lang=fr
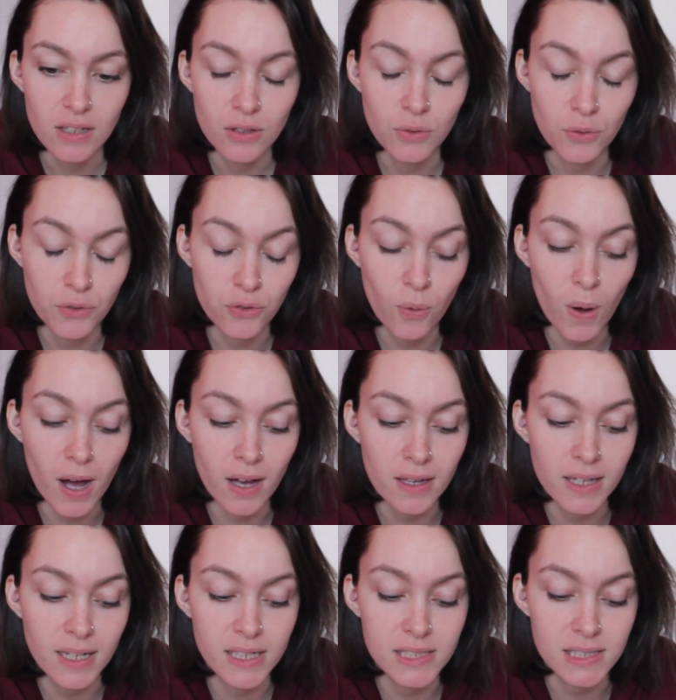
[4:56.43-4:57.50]
une fois
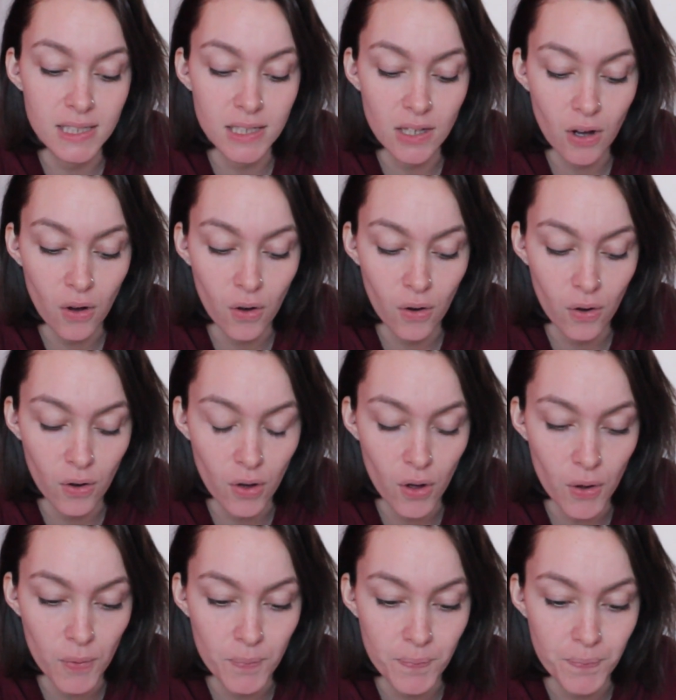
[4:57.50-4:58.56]
et elle était en,
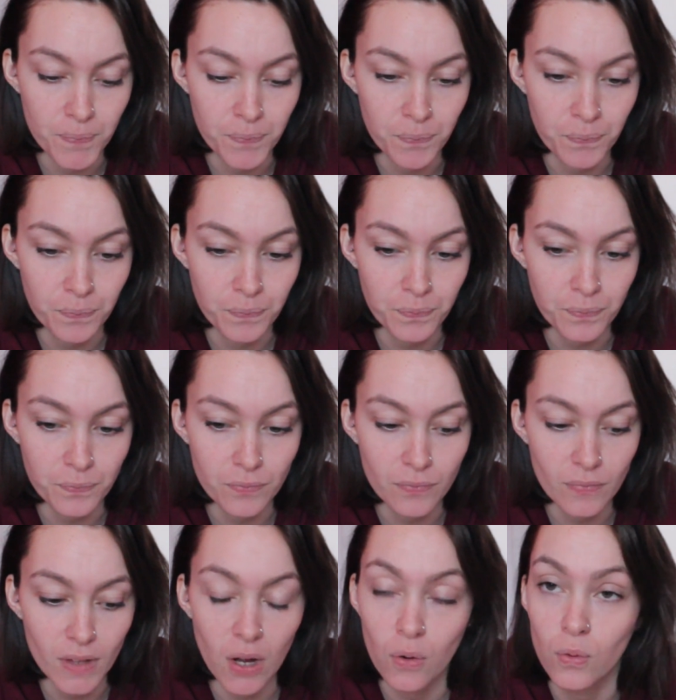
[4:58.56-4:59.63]
euh,
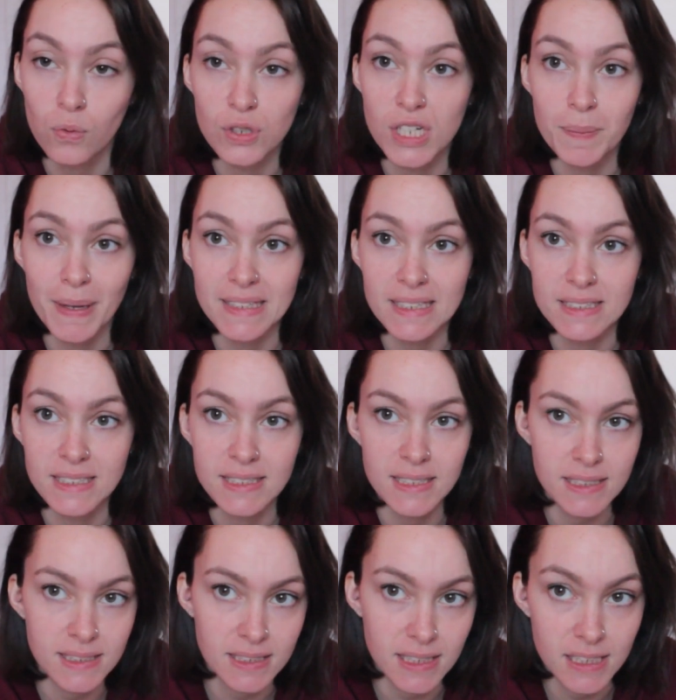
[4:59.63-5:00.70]
en congé
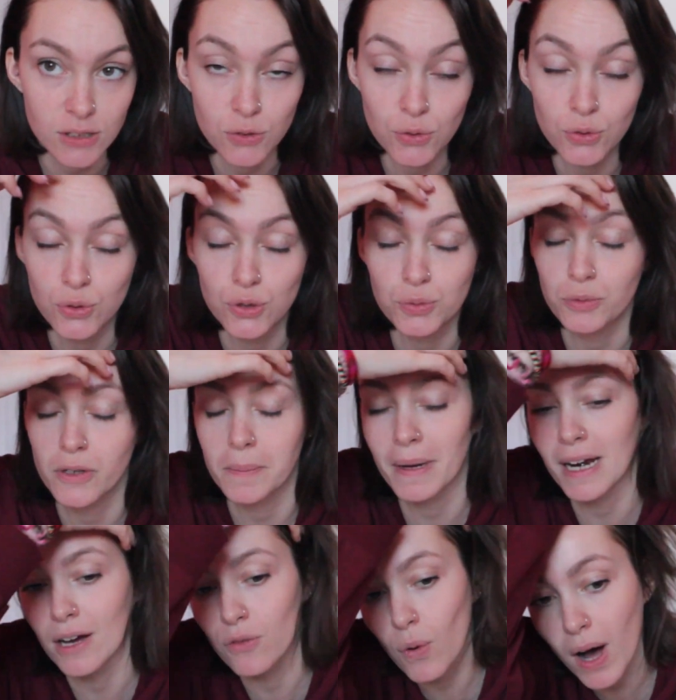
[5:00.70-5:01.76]
maternité et du coup je pouvais
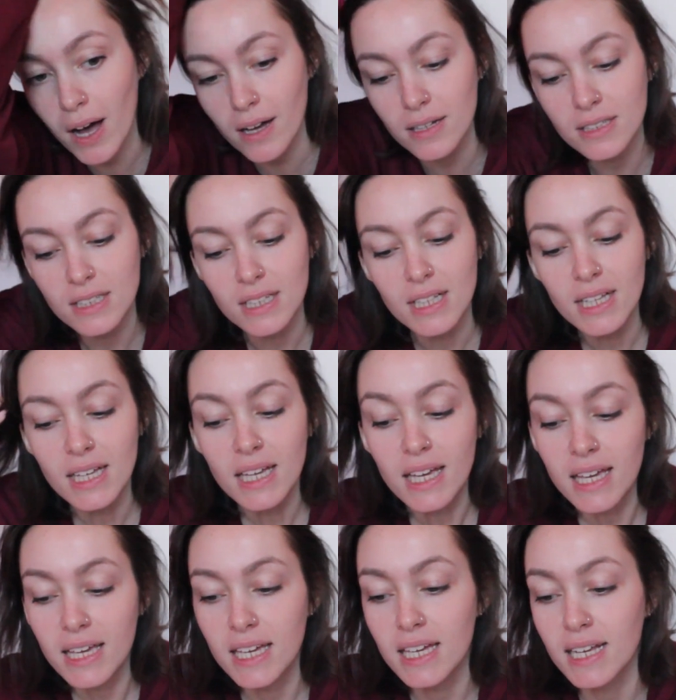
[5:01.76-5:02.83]
pas la voir.
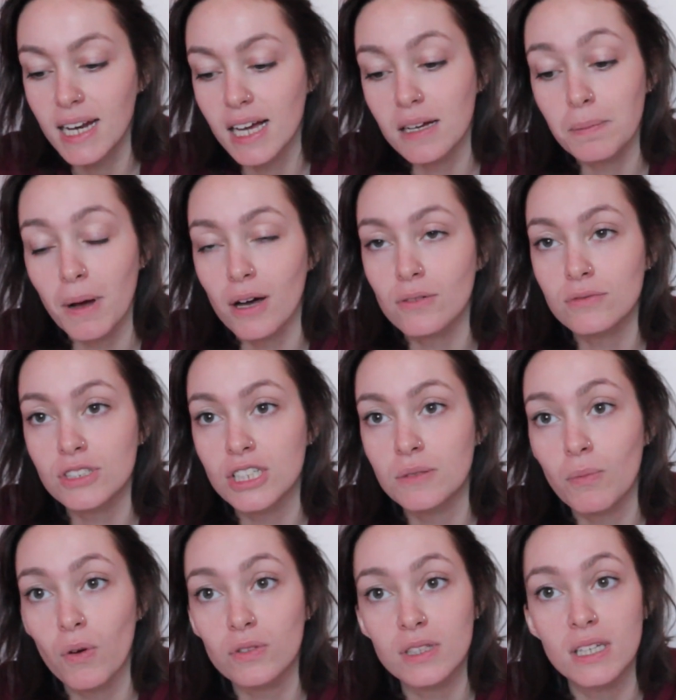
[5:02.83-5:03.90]
Et là, par contre, j'ai
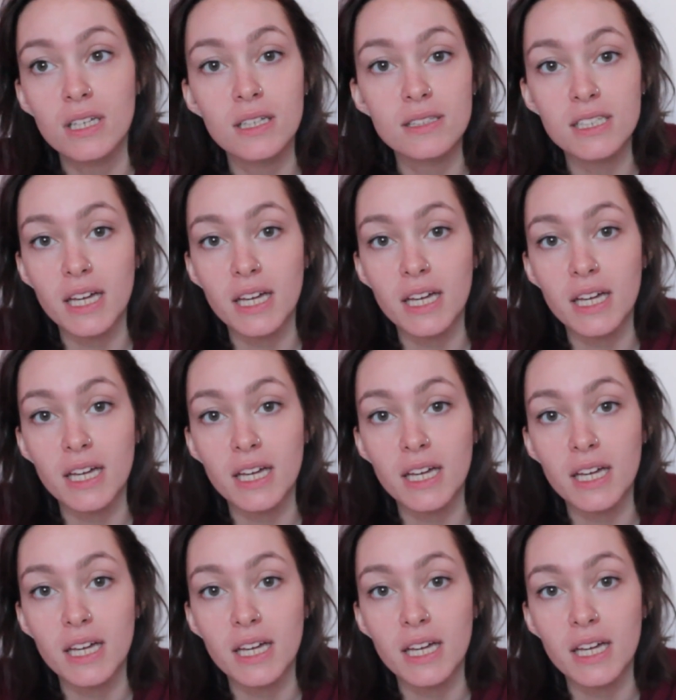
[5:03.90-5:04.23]
demandé